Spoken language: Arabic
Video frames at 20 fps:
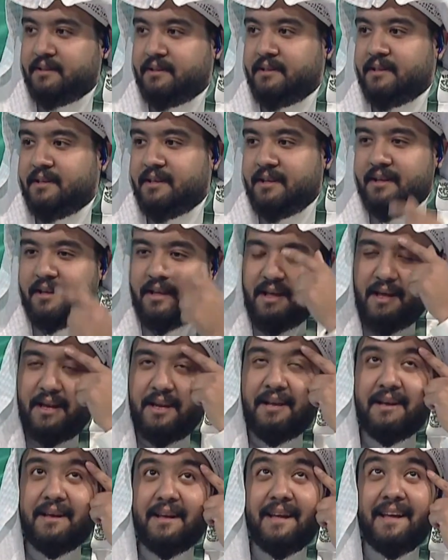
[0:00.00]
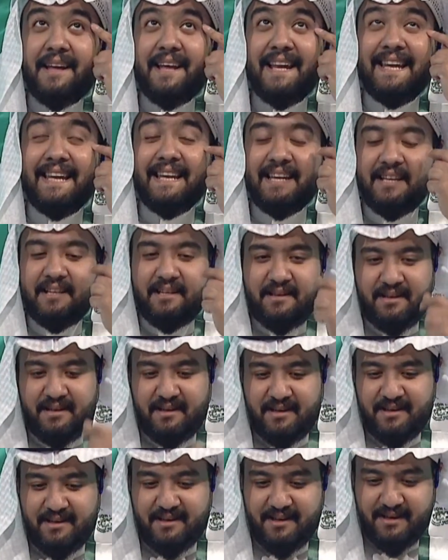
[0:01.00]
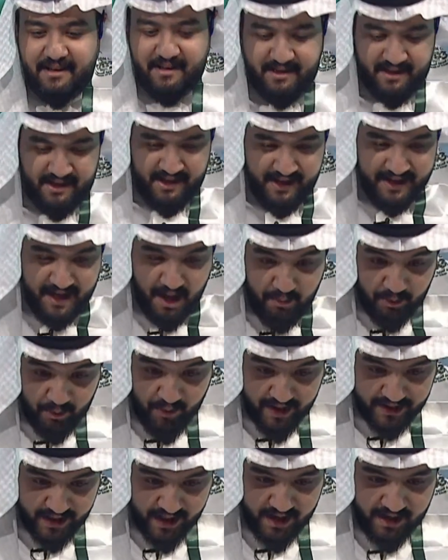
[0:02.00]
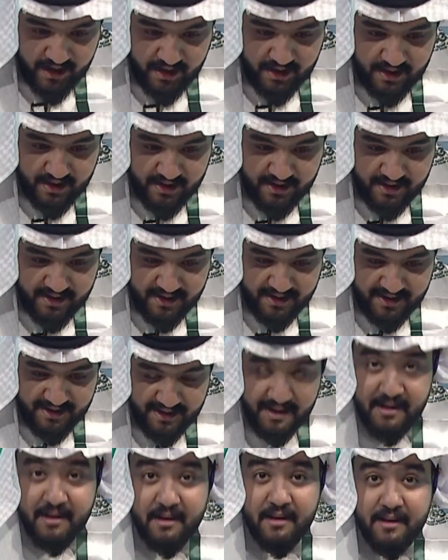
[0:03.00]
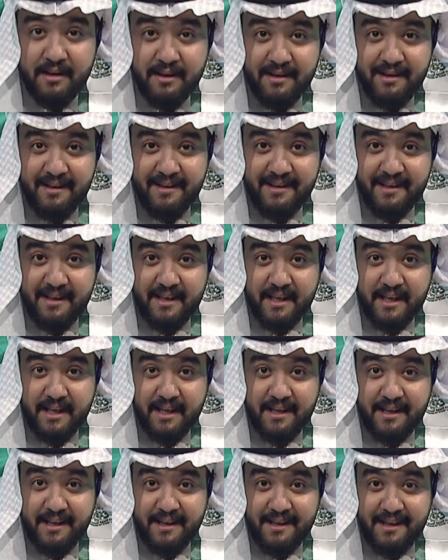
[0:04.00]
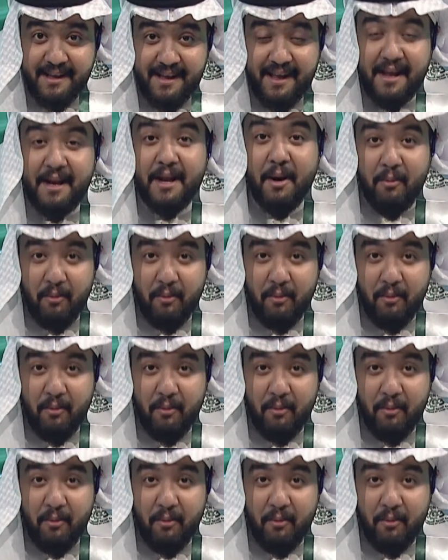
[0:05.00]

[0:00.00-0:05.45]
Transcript: عشان خاطري لما تكلمني بص تحت بص للكاميرا اليوم الوطني لا انت مش بكلم ايوه هنا